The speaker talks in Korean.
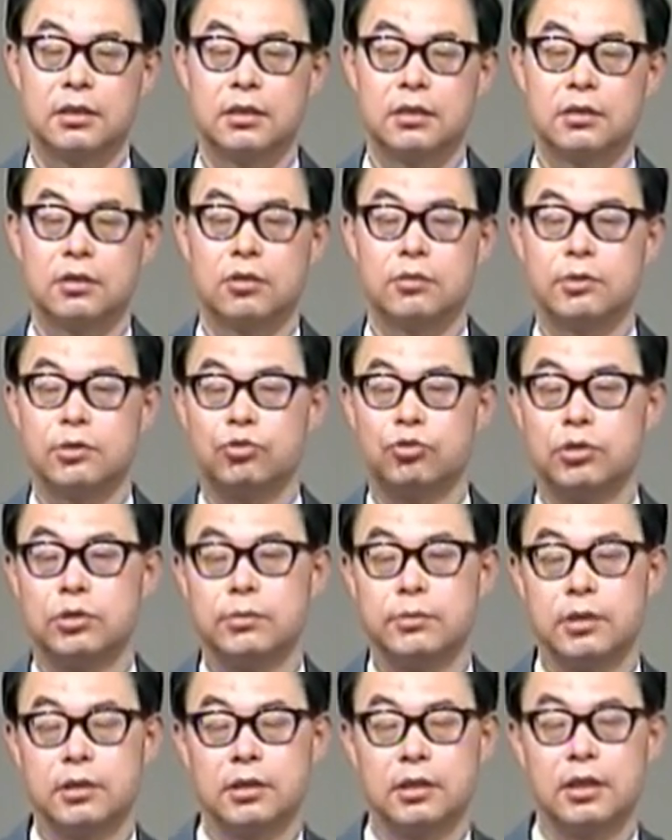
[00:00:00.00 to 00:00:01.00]

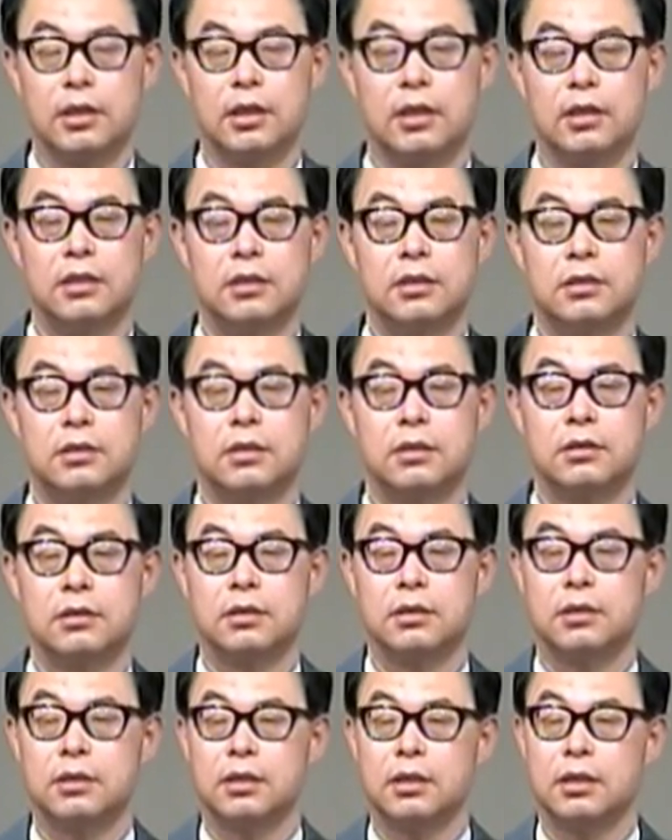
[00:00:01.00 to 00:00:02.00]
1990년대,
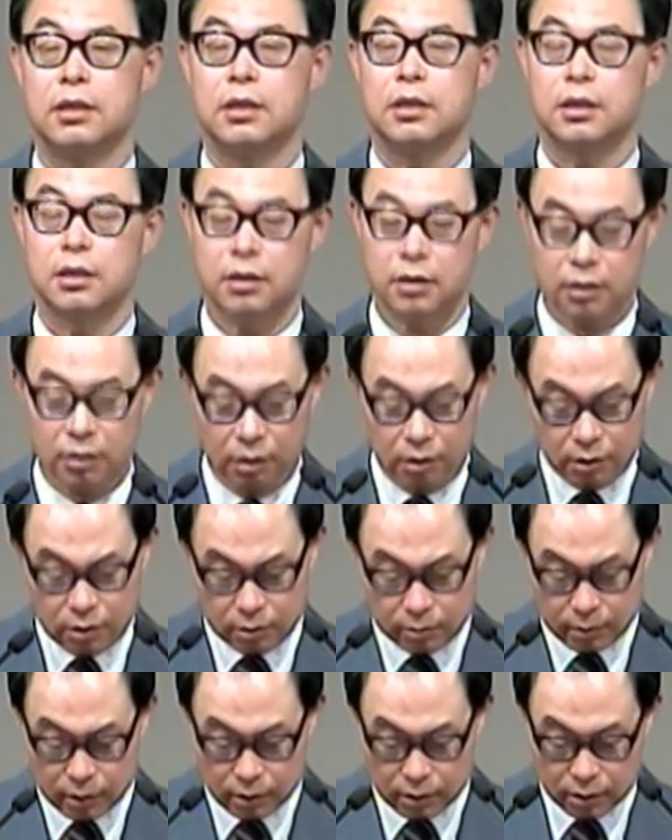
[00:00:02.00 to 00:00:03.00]
2000년대
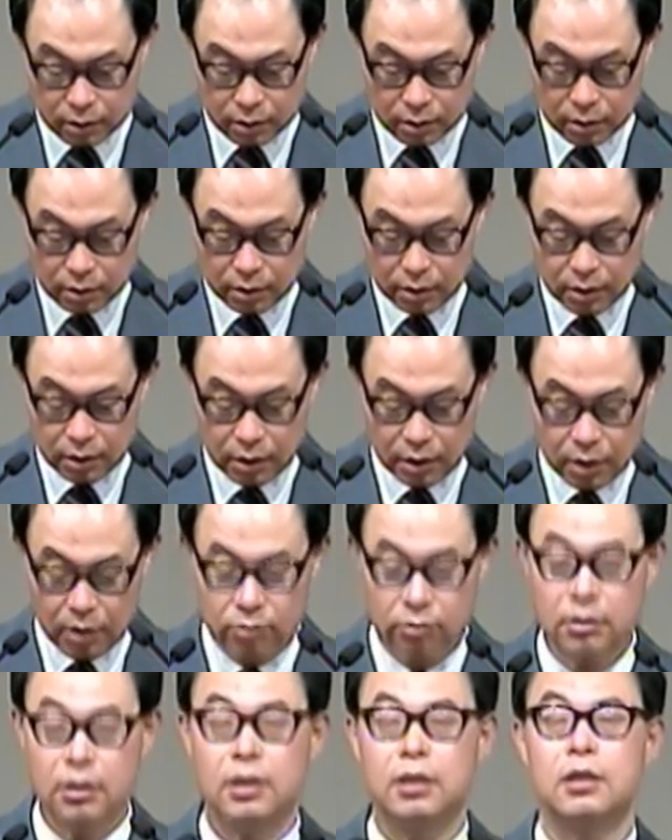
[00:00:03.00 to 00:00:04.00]
걸치면서
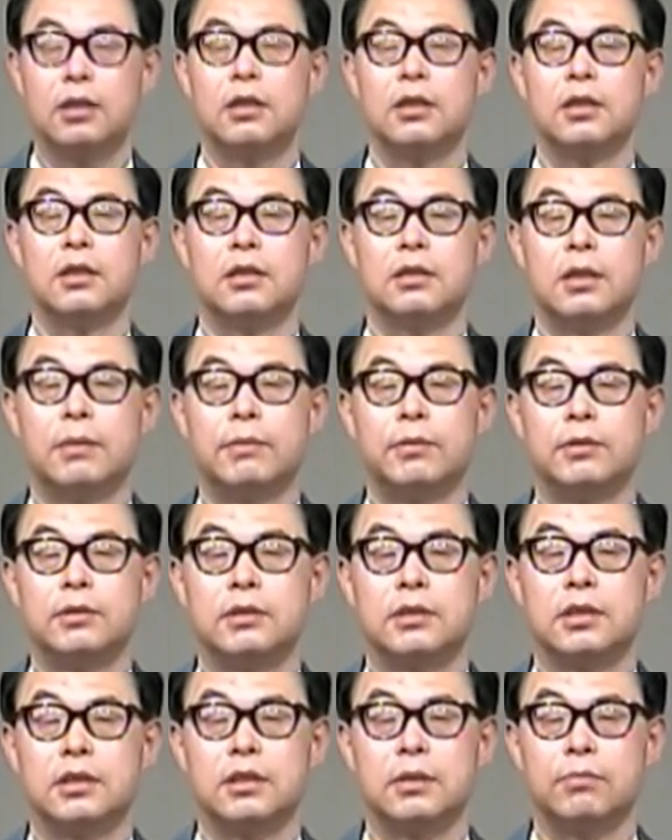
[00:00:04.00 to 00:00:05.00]
한국의
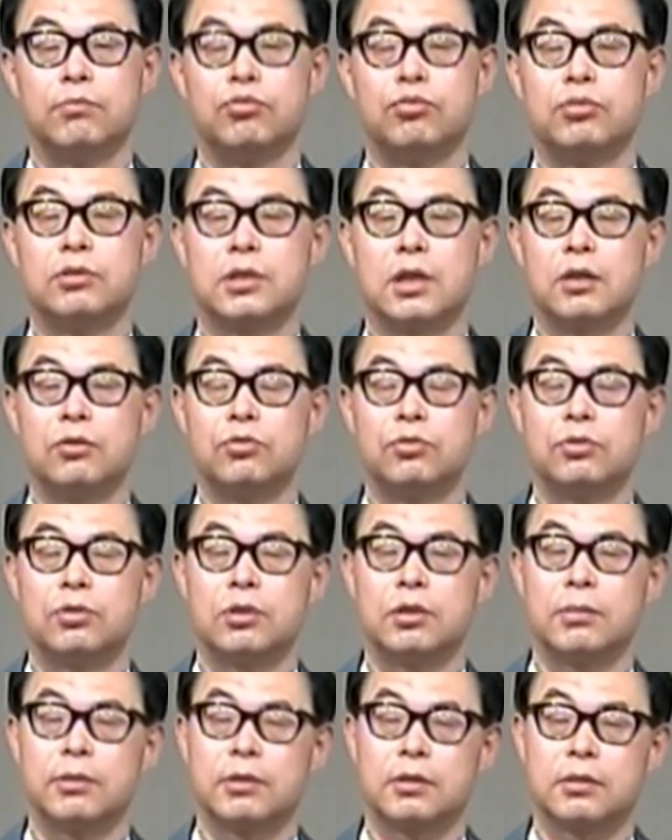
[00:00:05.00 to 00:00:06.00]
대표적인 게 묵상
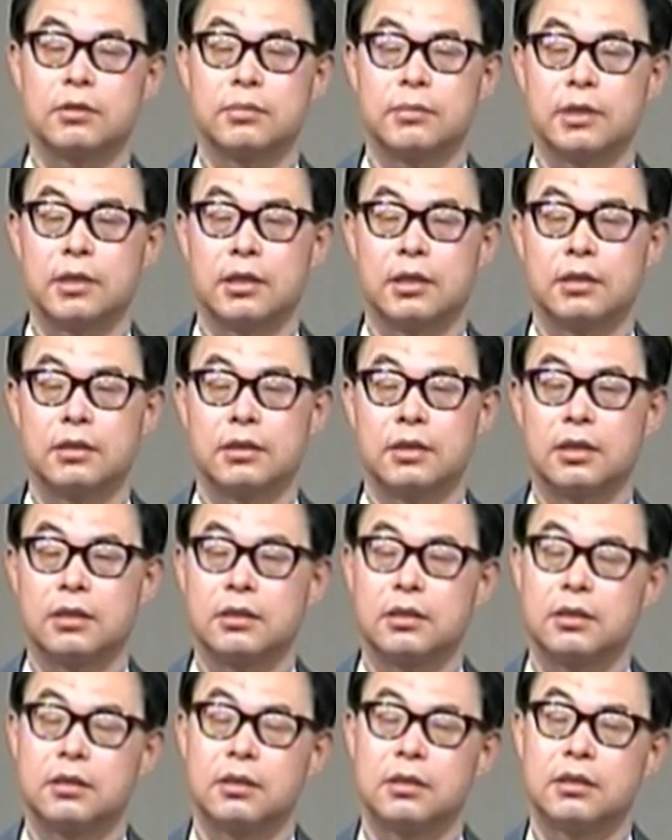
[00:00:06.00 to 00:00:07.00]
운동이 벌어졌습니다. 제가
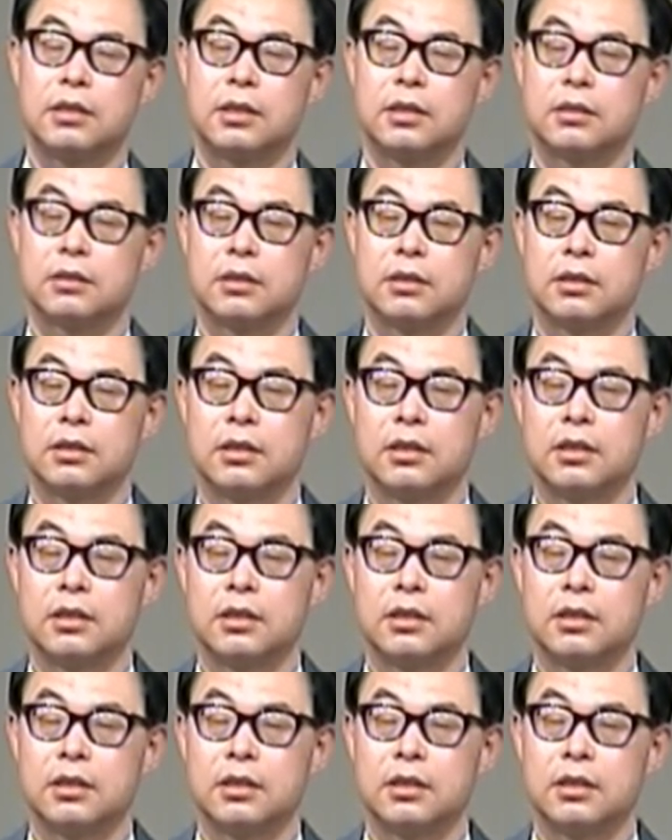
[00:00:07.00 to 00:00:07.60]
그때 그런 얘기했어요.